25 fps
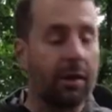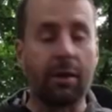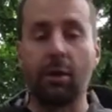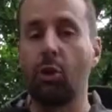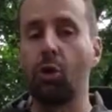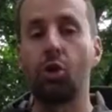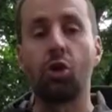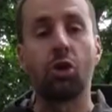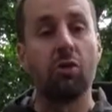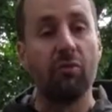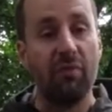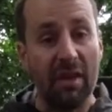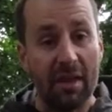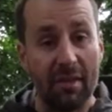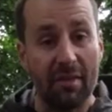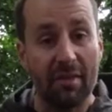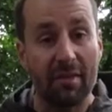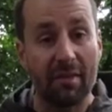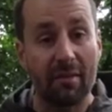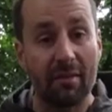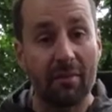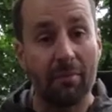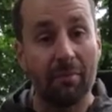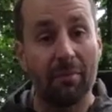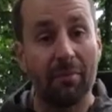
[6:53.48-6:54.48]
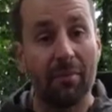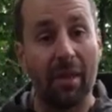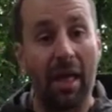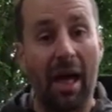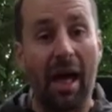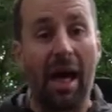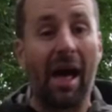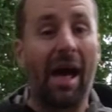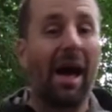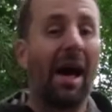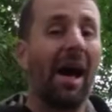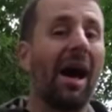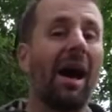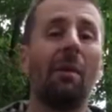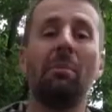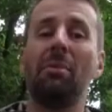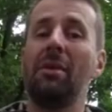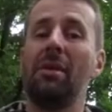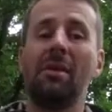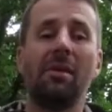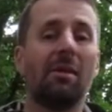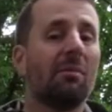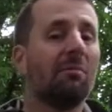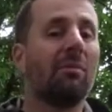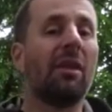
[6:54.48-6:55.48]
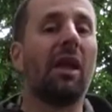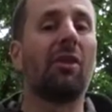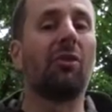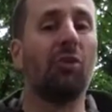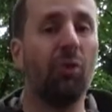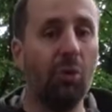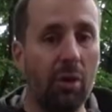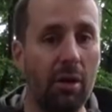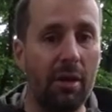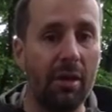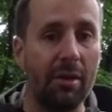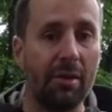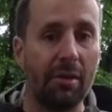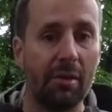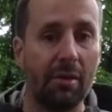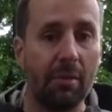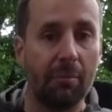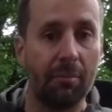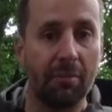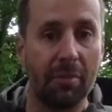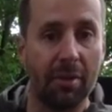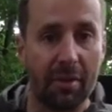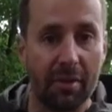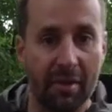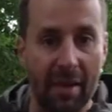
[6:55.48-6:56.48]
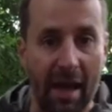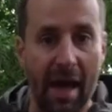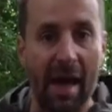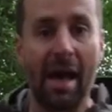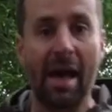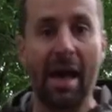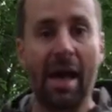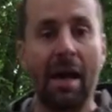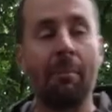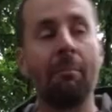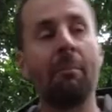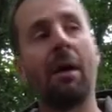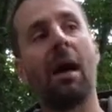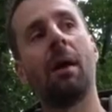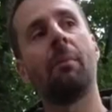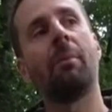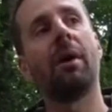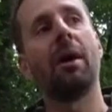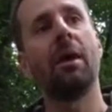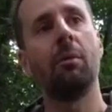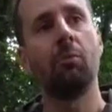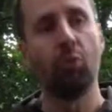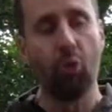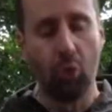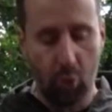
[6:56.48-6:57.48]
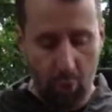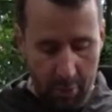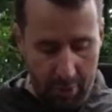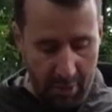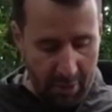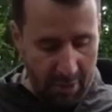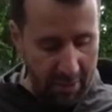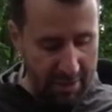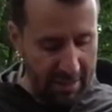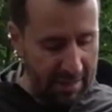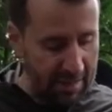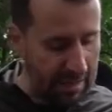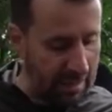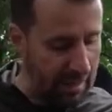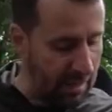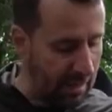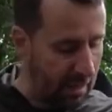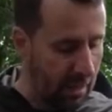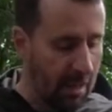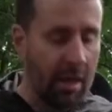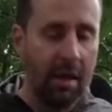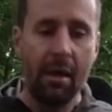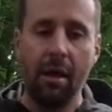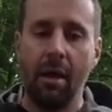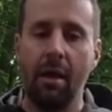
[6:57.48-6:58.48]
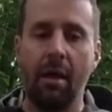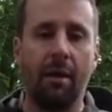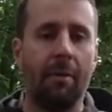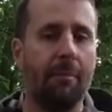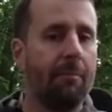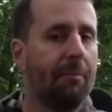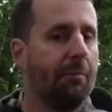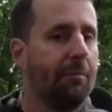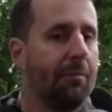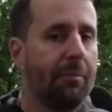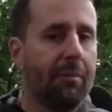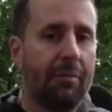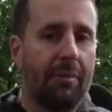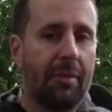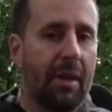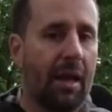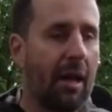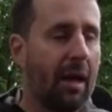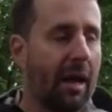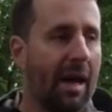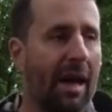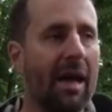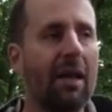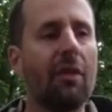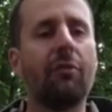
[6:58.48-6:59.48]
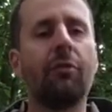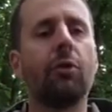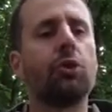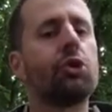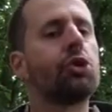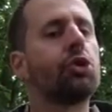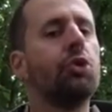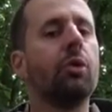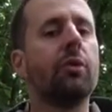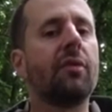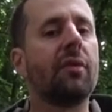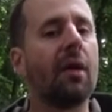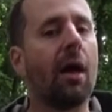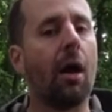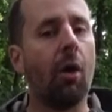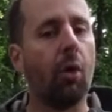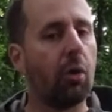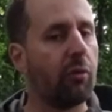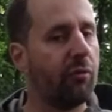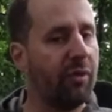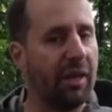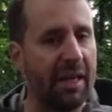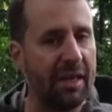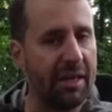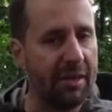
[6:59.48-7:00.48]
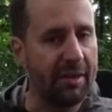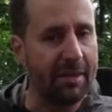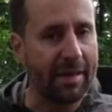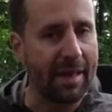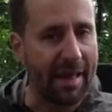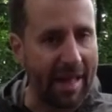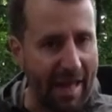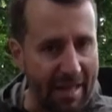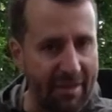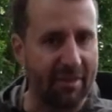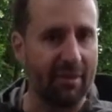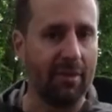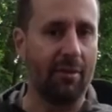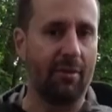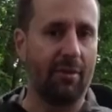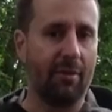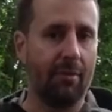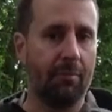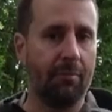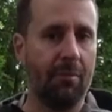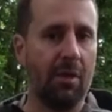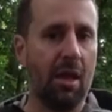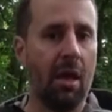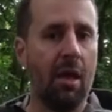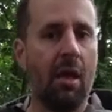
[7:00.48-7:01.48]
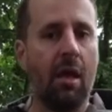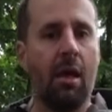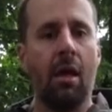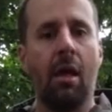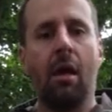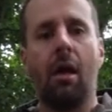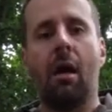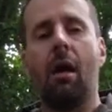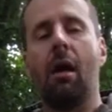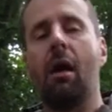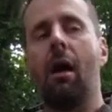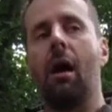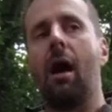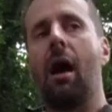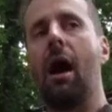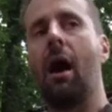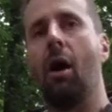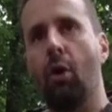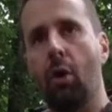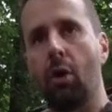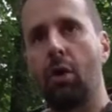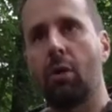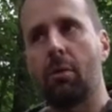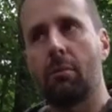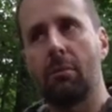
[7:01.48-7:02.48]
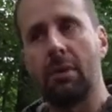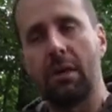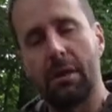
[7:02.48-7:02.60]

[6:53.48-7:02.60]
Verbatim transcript: geschwitzt habe ich natürlich. Da haben aber im Grunde die Reißverschlüsse auch wenig gerettet. Auch